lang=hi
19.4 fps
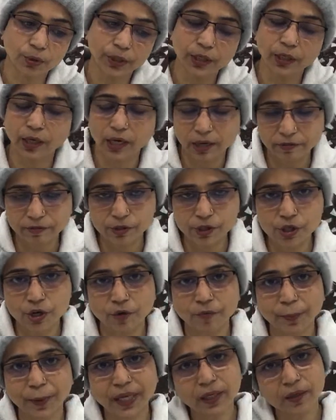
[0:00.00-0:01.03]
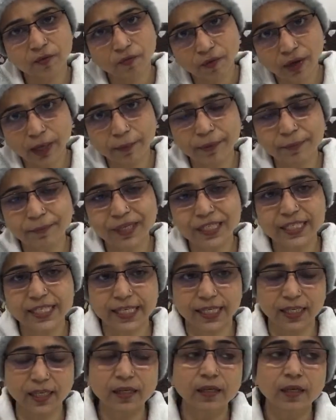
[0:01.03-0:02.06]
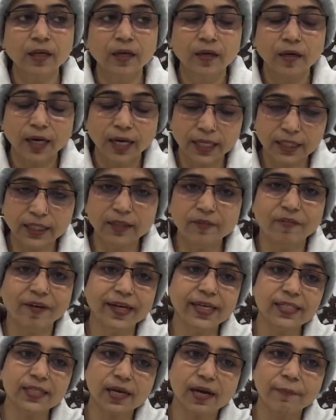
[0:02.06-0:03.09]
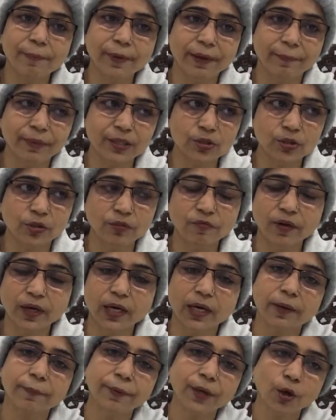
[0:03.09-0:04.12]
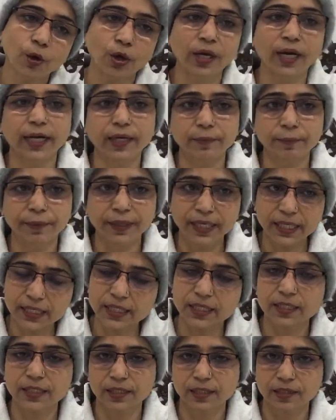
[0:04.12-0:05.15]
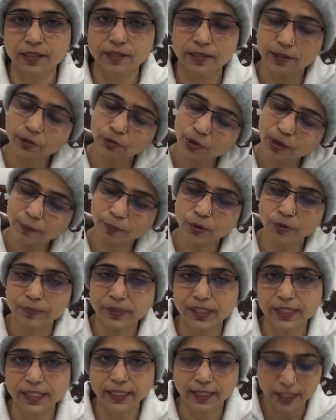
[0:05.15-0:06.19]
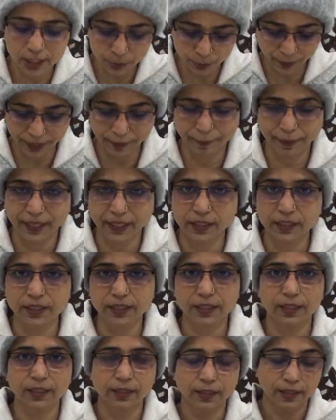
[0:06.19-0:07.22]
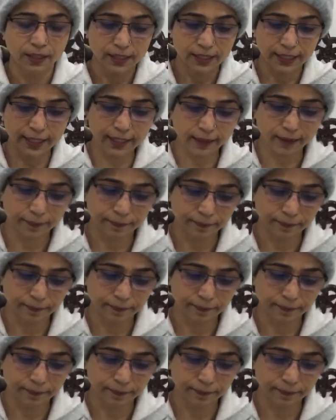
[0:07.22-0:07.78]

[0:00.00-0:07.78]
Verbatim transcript: कोई क्राफ्ट शॉप है वहाँ भी मिल जाएगा अदरवाइज आप अमेजोन वगैरह पे ऑनलाइन भी सर्च कर सकते हो आपको मिल जाएगा स्प्रे पेंट्स ठीक